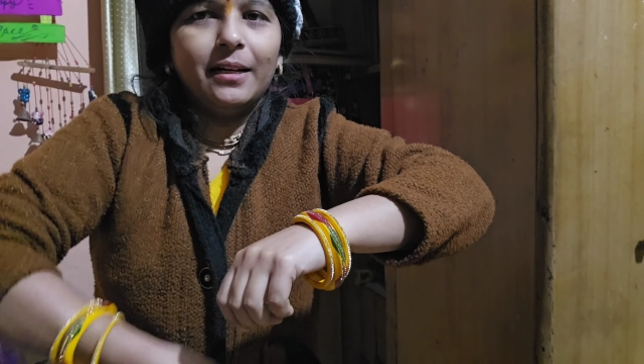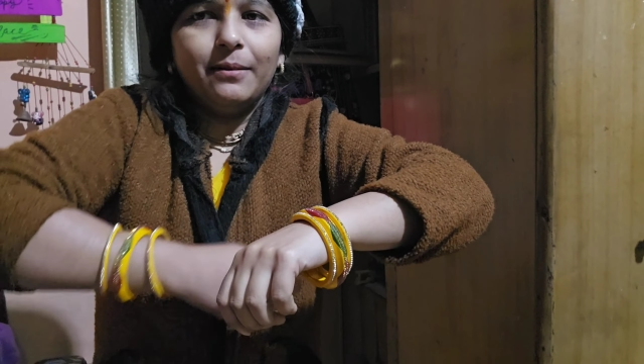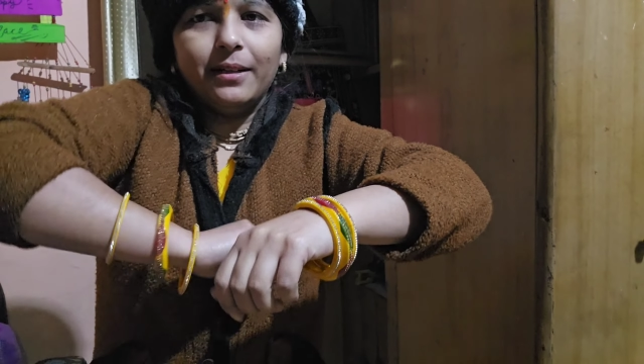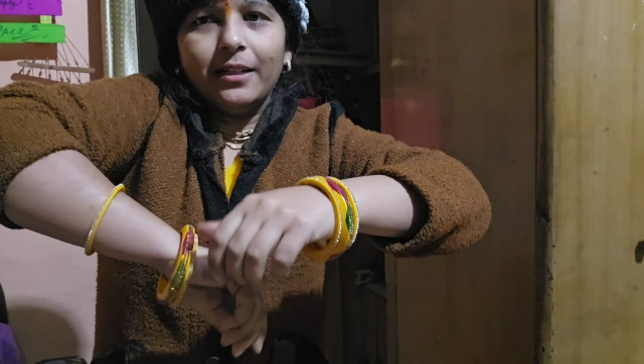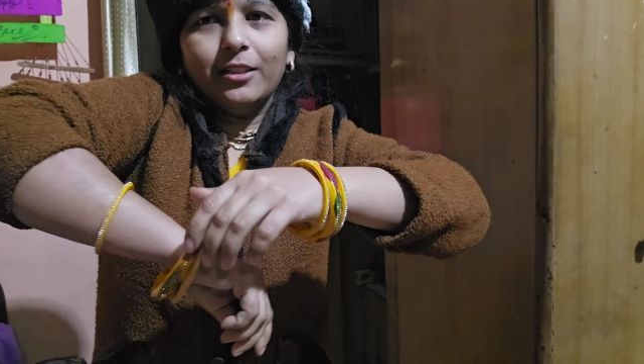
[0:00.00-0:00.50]
अब
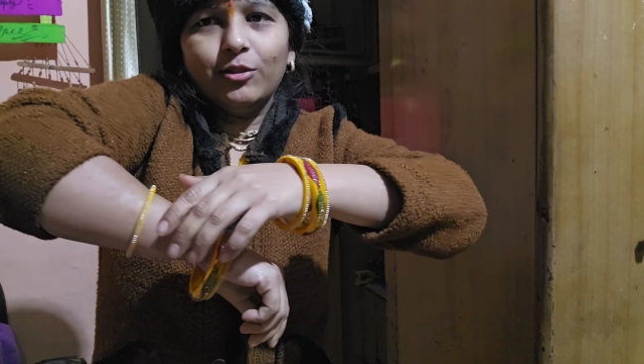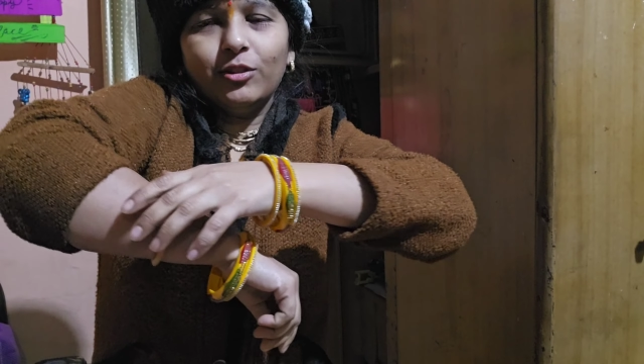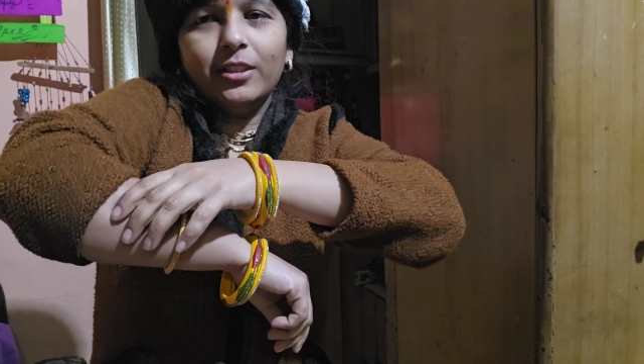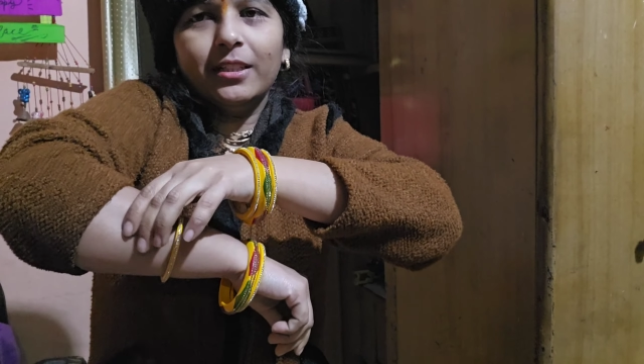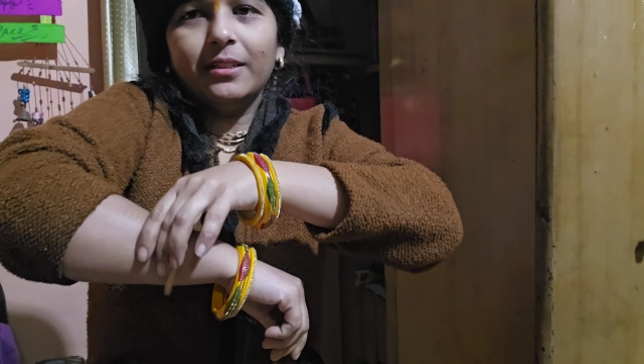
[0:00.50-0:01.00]
लग रहा है
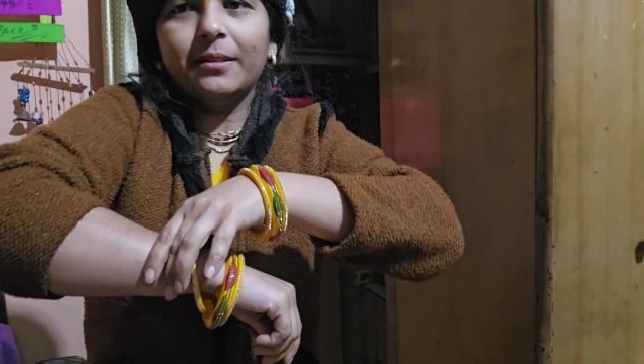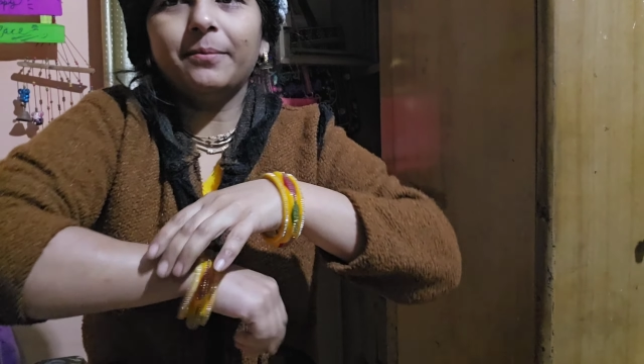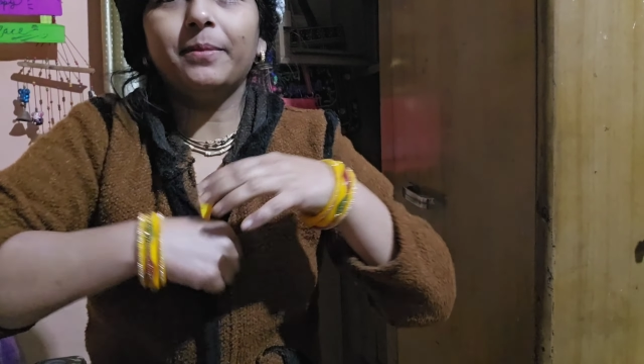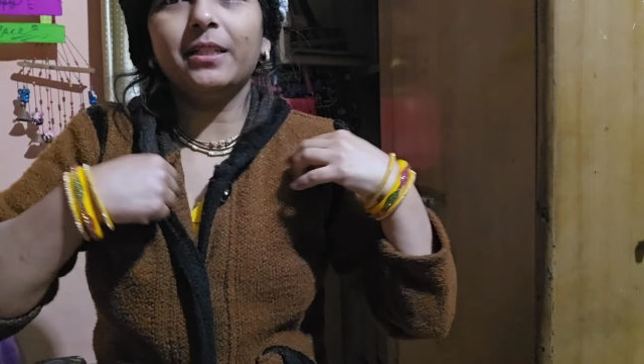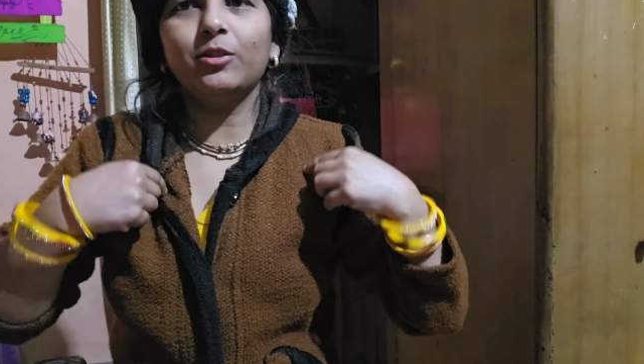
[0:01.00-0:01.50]
सुंदर
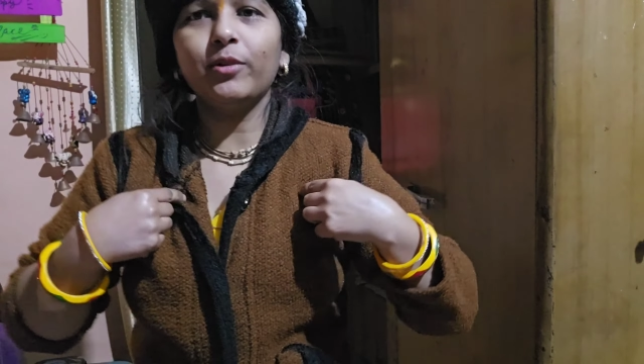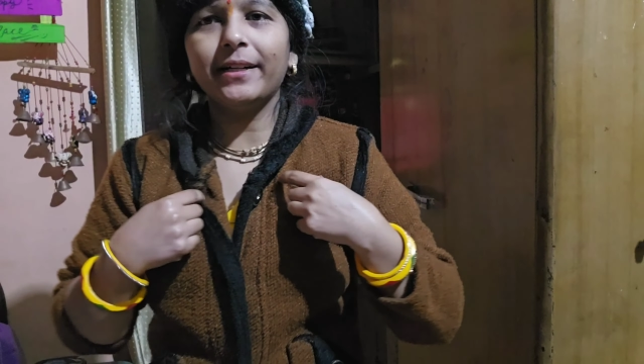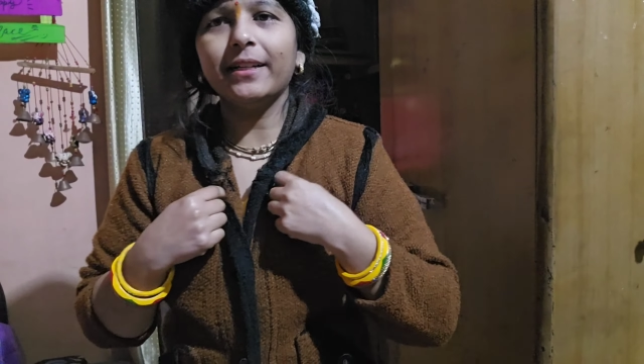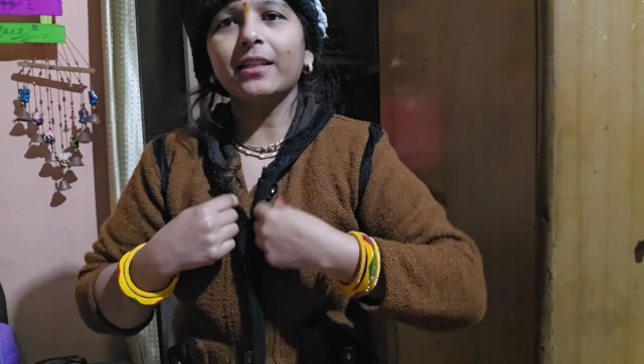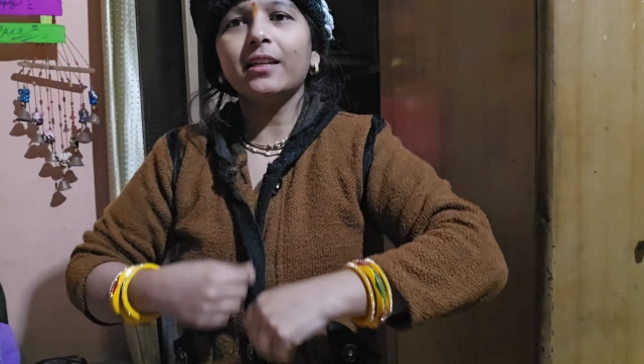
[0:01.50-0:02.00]
पर इस
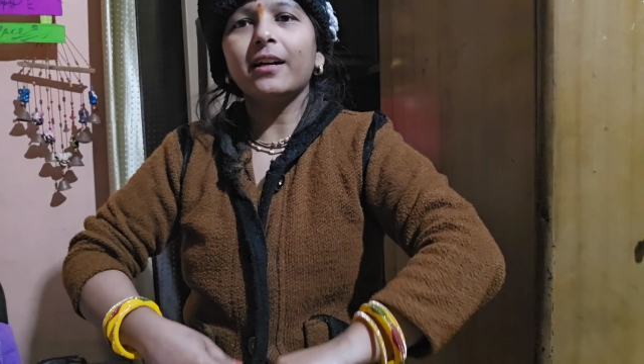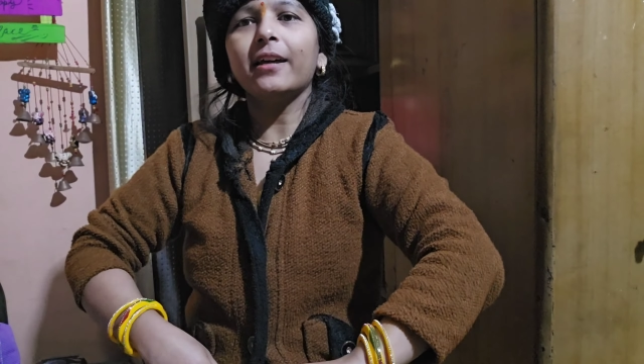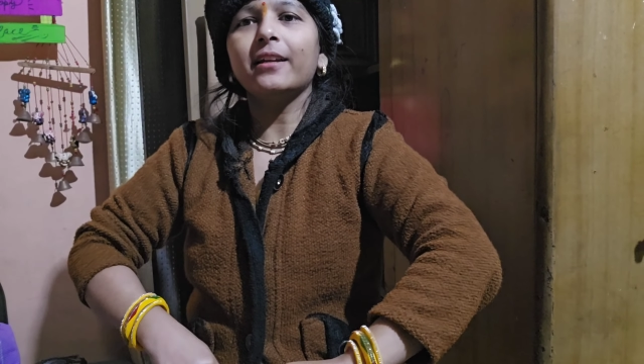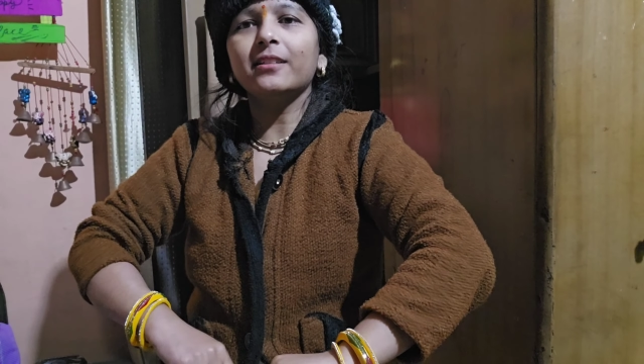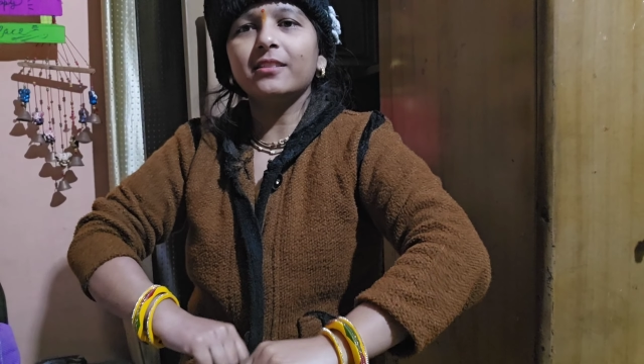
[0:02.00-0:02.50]
स्वेटर के कारण